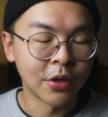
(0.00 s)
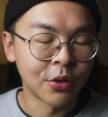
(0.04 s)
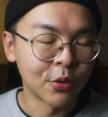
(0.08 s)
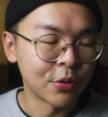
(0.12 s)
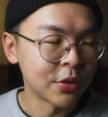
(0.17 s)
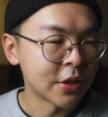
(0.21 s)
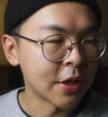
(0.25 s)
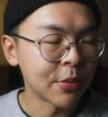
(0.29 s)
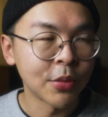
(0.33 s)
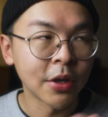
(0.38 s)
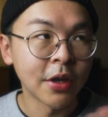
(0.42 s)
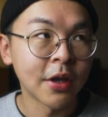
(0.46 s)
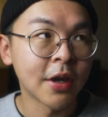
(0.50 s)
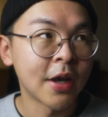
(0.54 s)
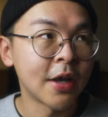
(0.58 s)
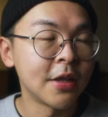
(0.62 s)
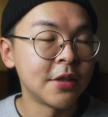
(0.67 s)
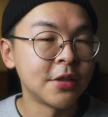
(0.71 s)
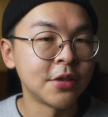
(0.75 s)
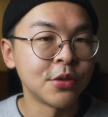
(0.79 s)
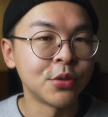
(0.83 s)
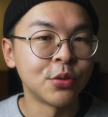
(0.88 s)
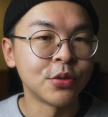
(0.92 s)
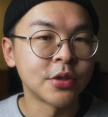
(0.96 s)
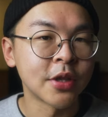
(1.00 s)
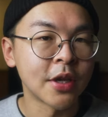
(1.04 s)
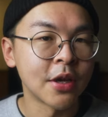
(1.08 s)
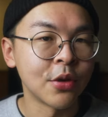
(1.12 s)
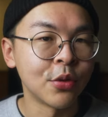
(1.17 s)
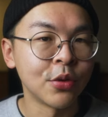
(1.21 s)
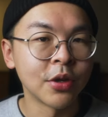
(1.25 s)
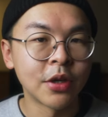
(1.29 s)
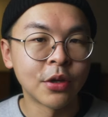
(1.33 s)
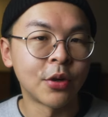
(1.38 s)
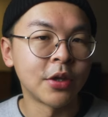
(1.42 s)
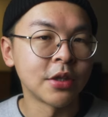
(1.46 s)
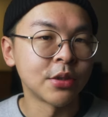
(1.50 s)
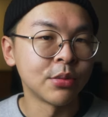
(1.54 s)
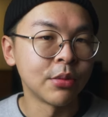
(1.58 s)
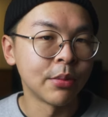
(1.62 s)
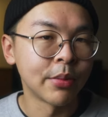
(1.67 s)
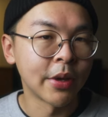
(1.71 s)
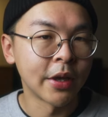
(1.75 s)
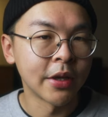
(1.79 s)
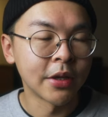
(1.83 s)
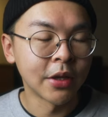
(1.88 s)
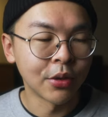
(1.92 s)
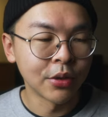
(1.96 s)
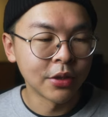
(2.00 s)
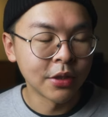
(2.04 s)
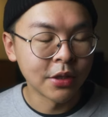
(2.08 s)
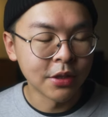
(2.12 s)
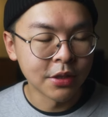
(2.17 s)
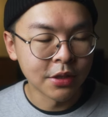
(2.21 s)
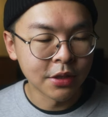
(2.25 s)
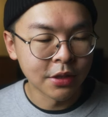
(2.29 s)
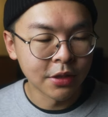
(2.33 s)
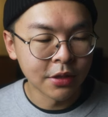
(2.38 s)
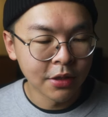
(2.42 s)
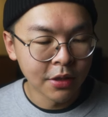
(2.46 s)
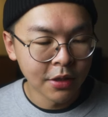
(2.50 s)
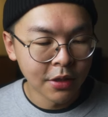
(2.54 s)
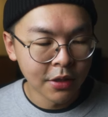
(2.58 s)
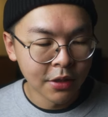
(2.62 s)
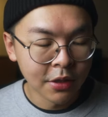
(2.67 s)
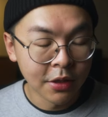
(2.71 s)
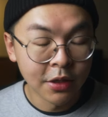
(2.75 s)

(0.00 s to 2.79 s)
后我在边看着我在温哥华这边拍到的一些